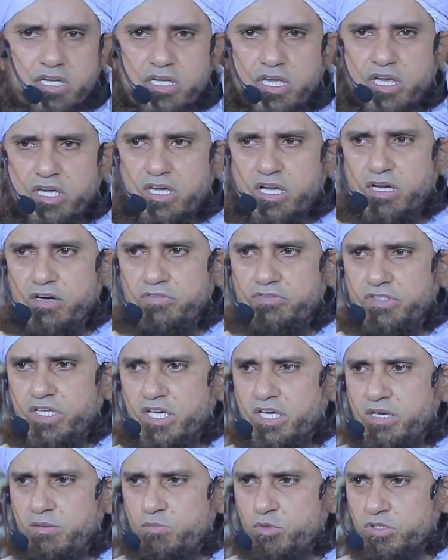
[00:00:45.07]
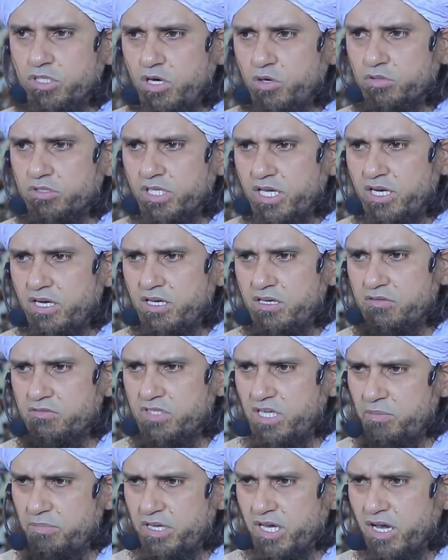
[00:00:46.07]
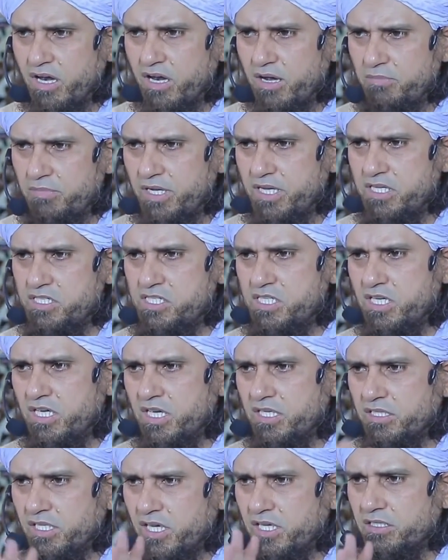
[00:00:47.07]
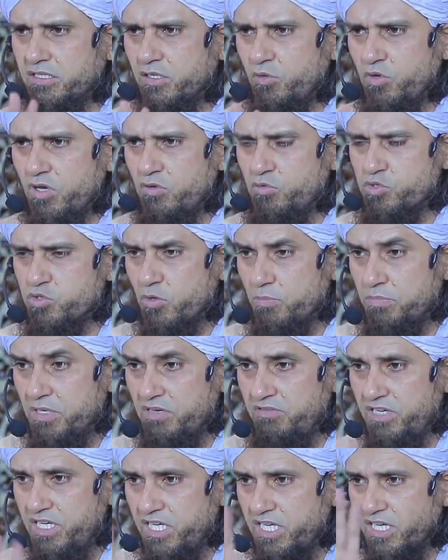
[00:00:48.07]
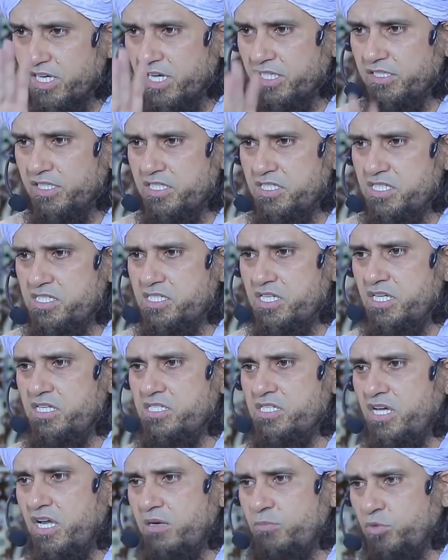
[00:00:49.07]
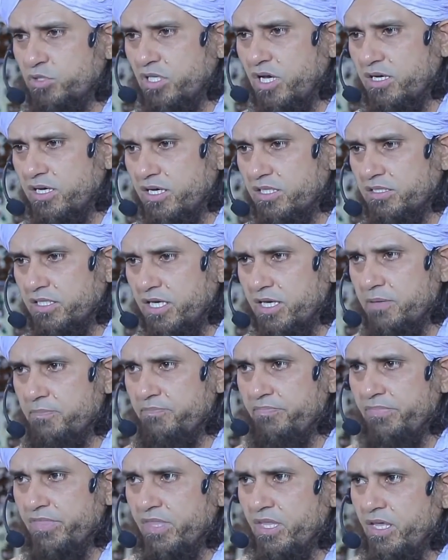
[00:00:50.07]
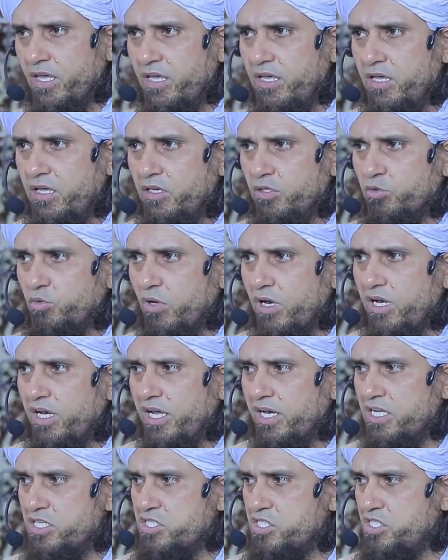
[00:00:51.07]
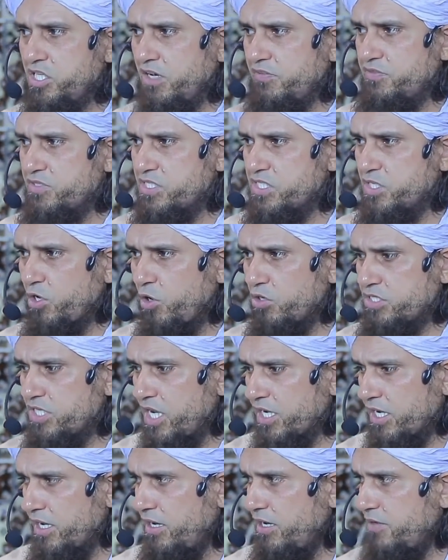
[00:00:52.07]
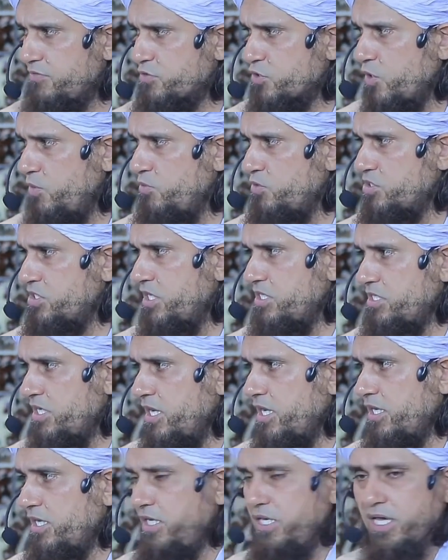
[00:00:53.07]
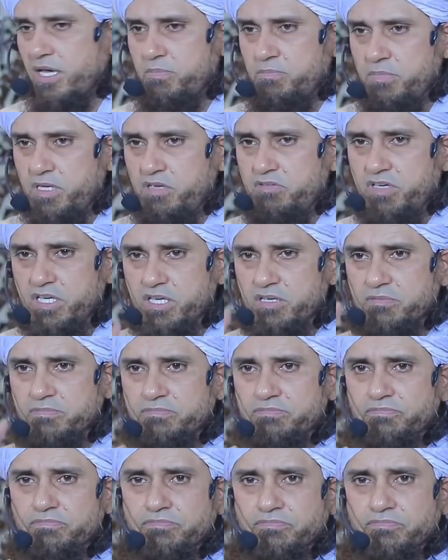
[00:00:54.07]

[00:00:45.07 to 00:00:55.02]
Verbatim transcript: हैं एक एक हफ्ते की मुता होता है ना ये भी हराम है इसी के तहत क्योंकि उसको बीवी नहीं कहते जिससे इंसान मुता करता है तो अल्लाह ने सिर्फ जौजा के लफ्ज़ को मुस्तना किया है बीवी